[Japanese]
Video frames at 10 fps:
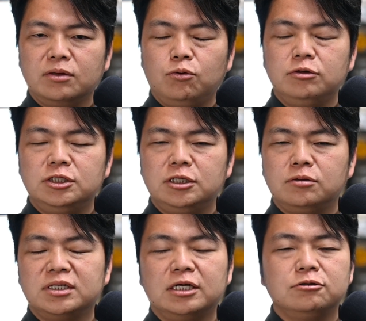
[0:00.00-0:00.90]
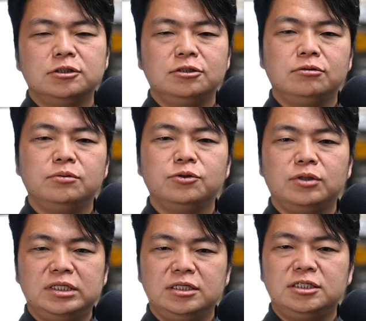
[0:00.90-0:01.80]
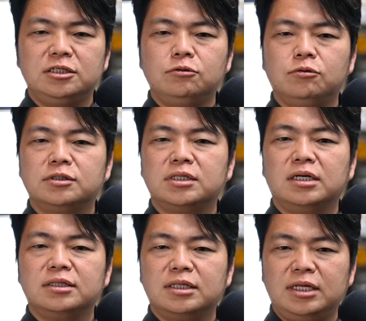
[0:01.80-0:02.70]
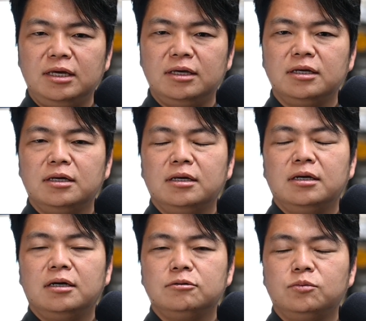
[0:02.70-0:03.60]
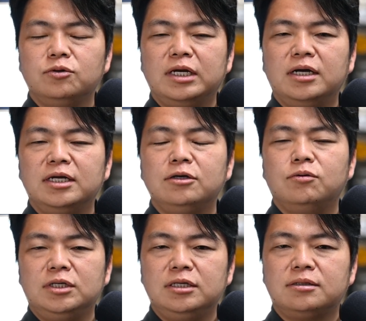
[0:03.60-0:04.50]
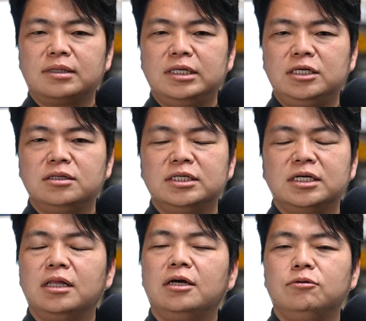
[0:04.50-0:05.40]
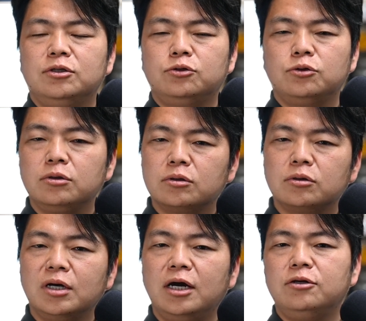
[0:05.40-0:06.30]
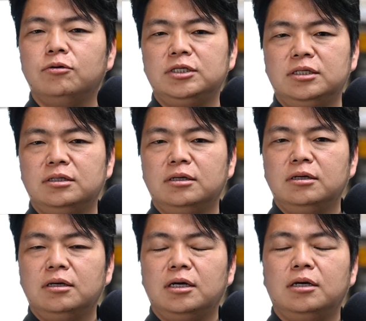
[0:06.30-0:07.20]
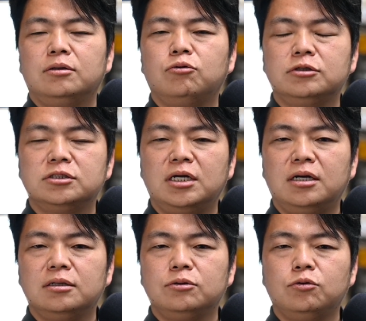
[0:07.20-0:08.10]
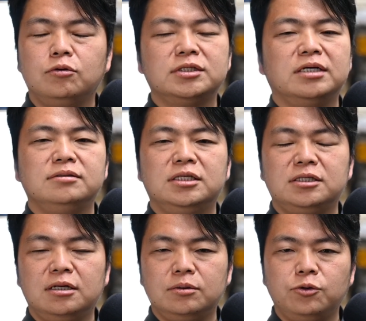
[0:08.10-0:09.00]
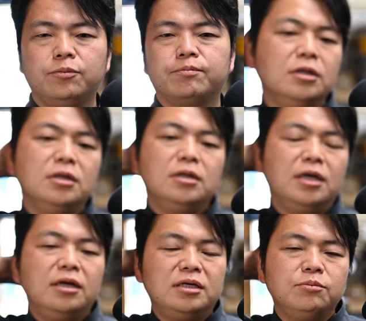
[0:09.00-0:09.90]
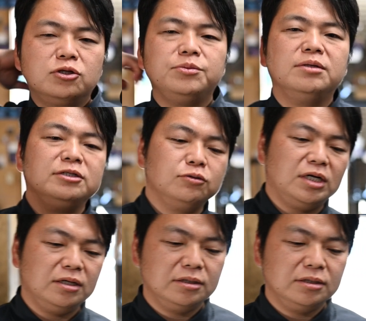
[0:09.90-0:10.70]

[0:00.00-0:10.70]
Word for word: オイルシールとかダストシールを組む時にジグを使ってあの問題がないように傷がつかないようにスルッと入るように、えー、特殊な道具を使うんですけれども、えー、現物見せましょうか